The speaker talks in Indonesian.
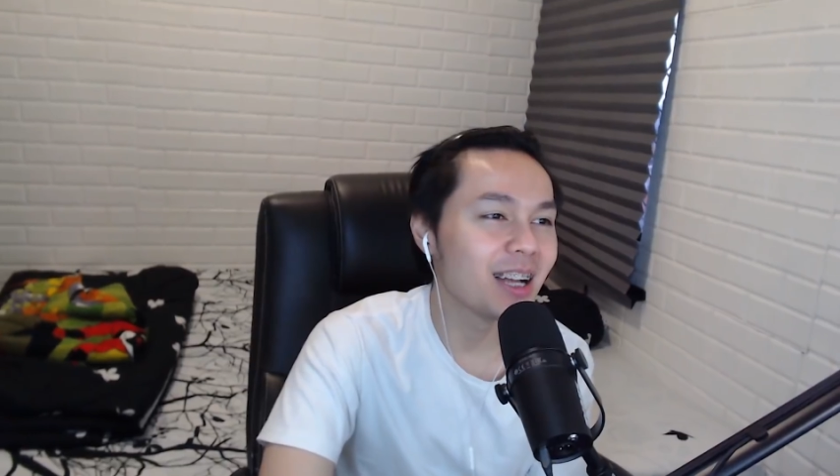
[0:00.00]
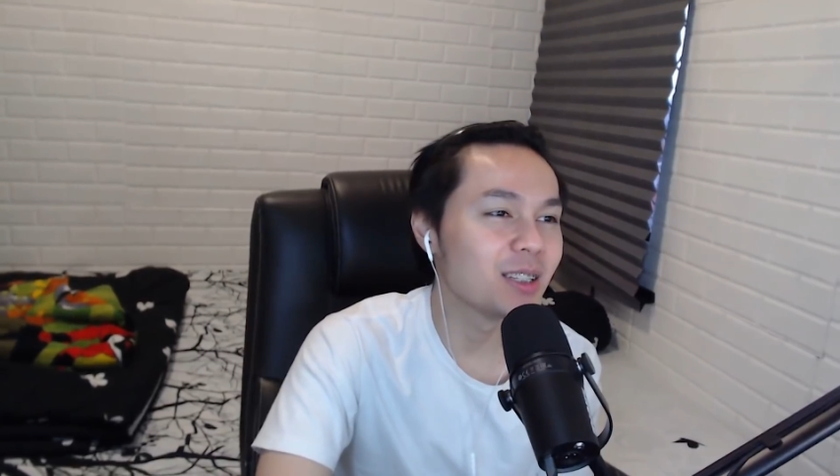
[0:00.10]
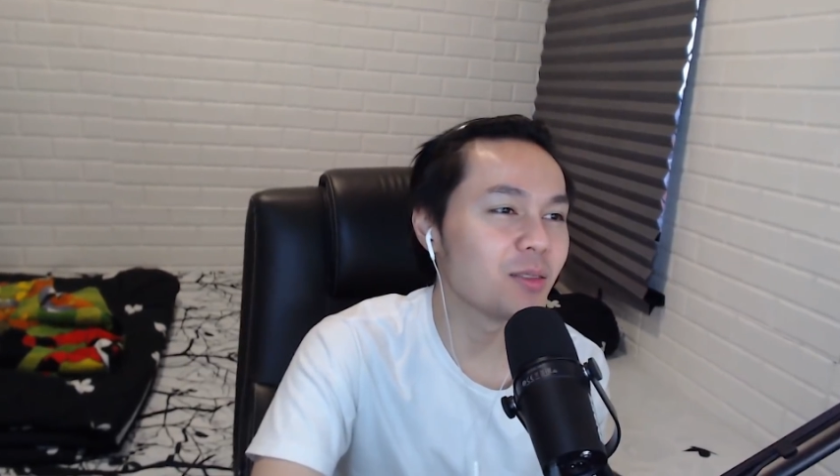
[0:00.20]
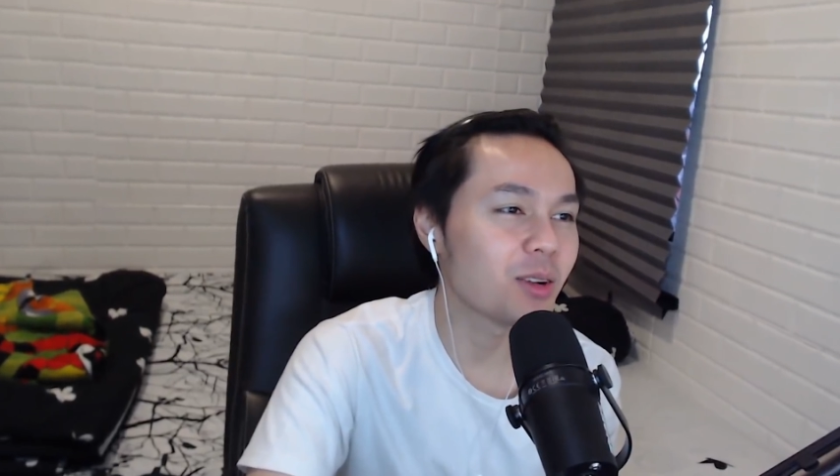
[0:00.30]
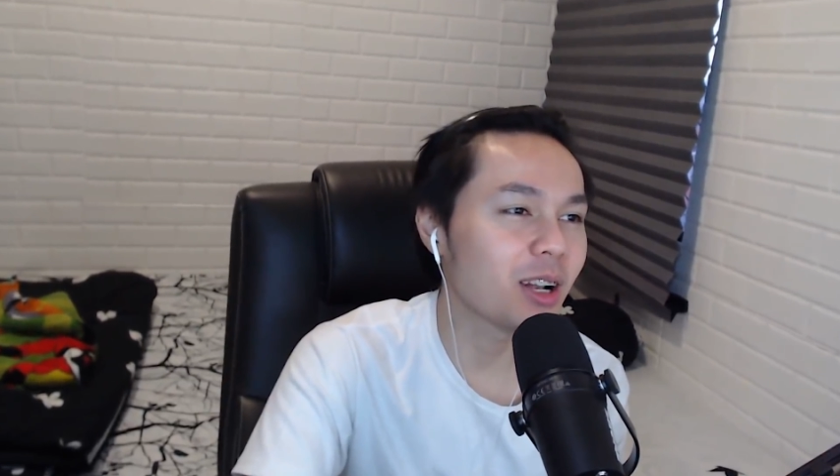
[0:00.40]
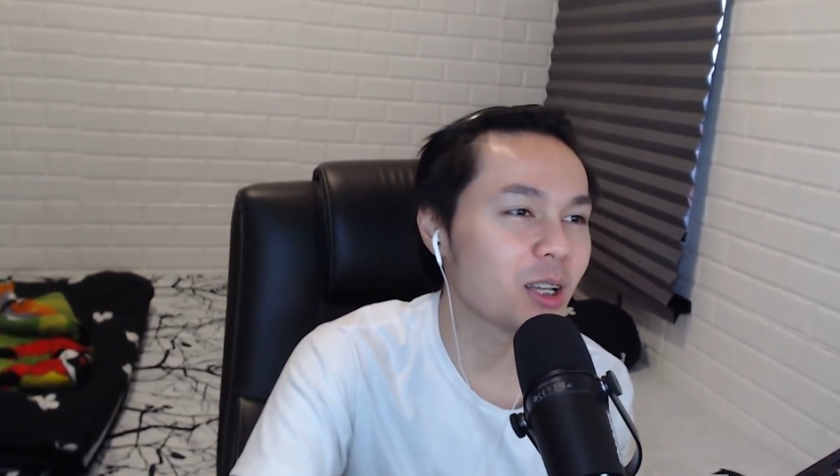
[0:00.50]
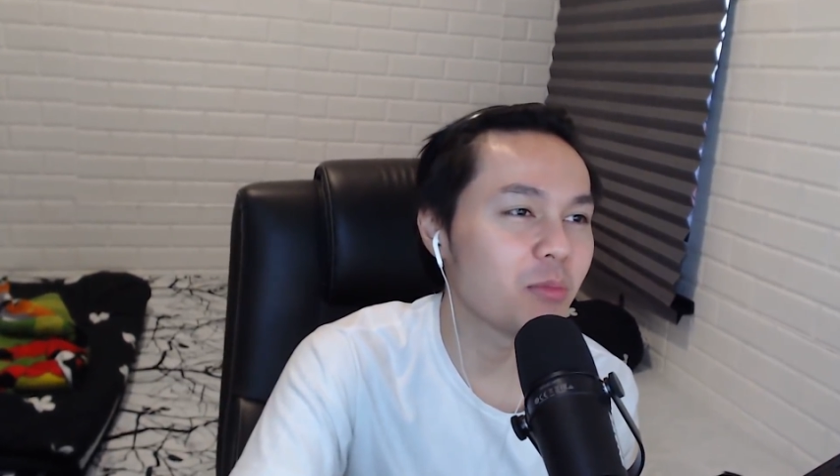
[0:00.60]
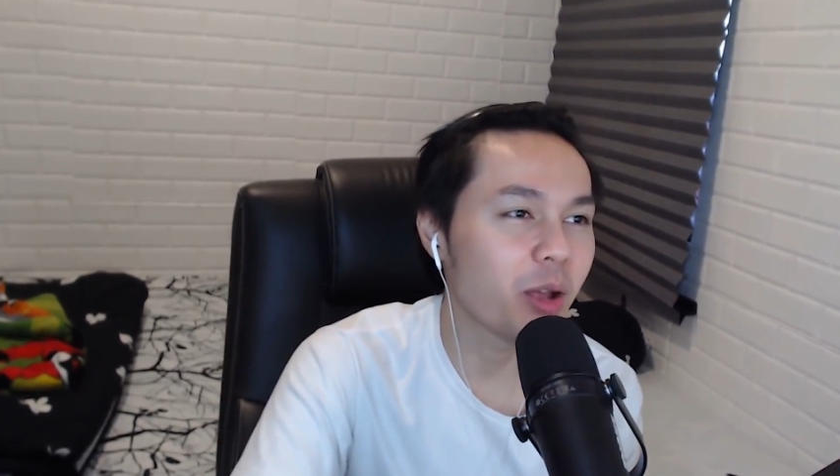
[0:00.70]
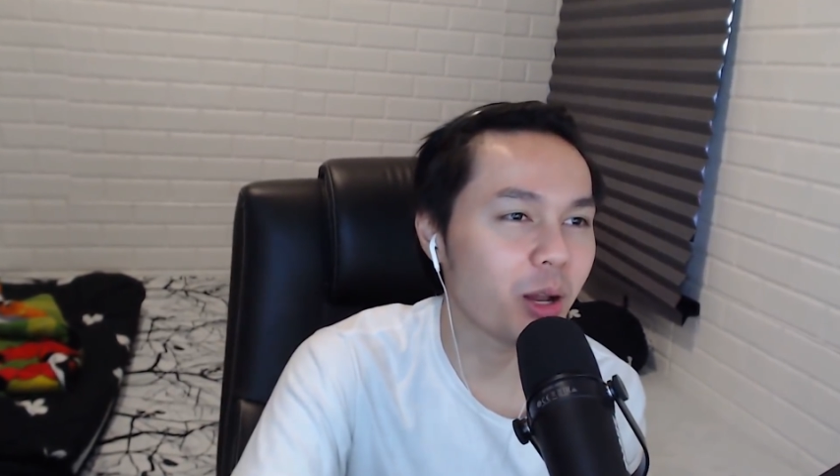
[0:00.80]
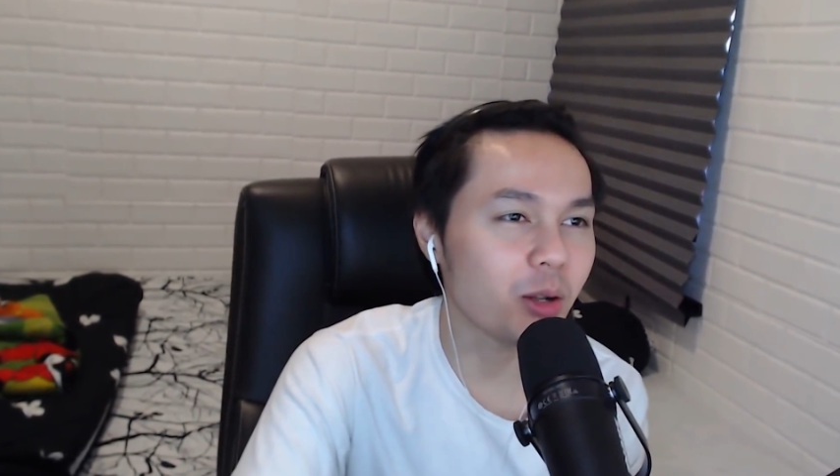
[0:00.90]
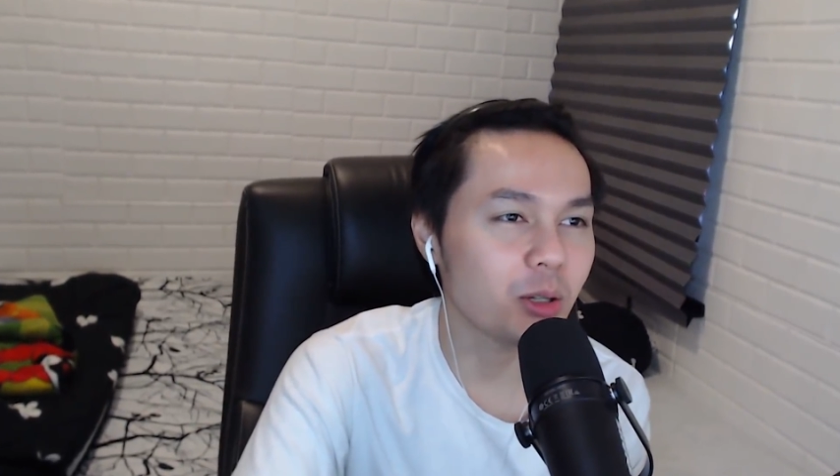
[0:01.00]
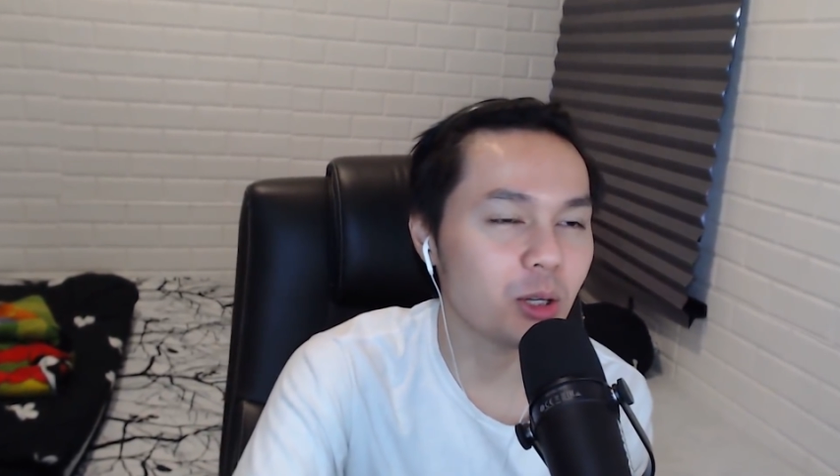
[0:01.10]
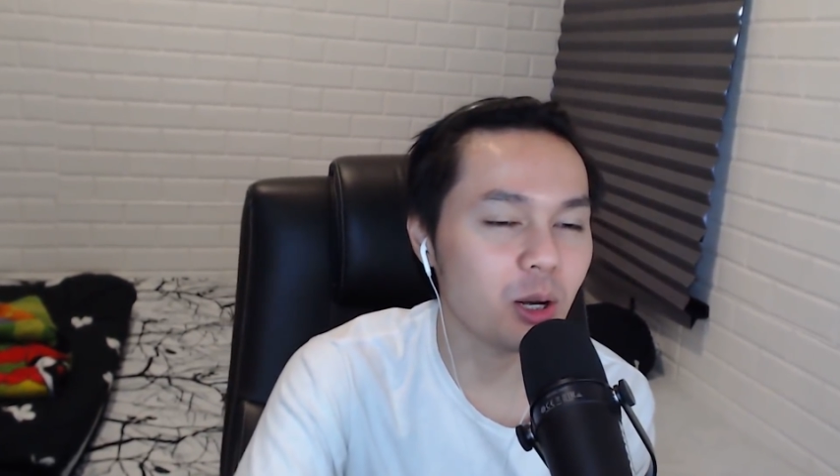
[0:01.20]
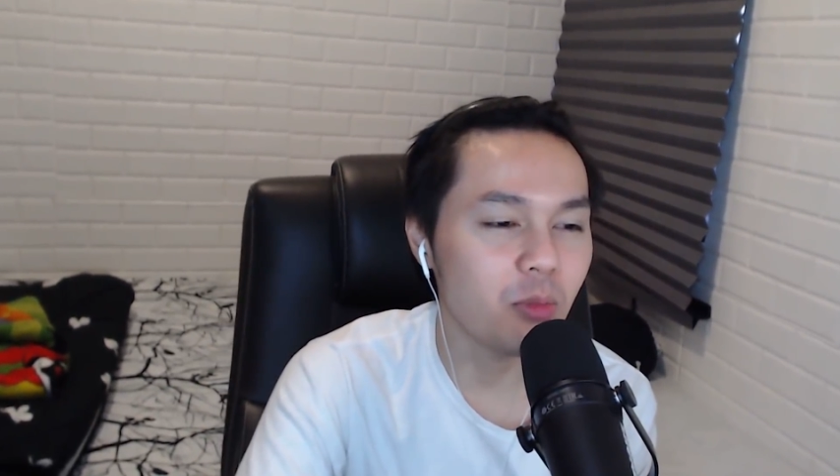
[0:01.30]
Anjing orang lagi berak dikira